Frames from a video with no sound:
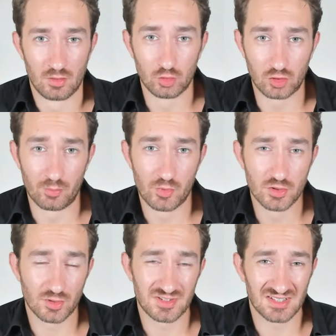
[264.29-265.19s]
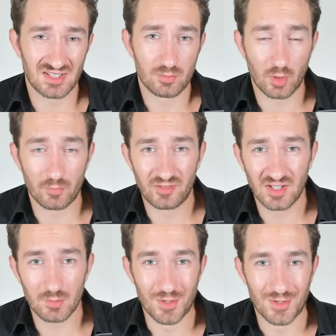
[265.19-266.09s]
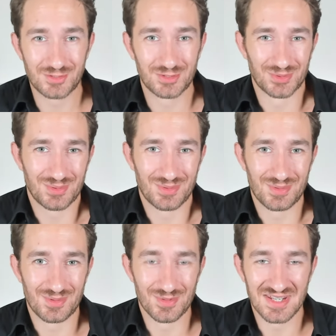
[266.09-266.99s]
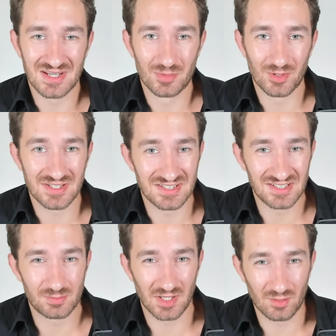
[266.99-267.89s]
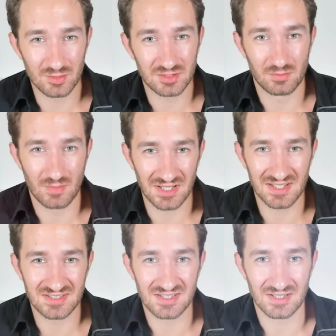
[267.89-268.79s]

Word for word: D'autant plus que certaines propres firmes sont uniquement des expériences marketing.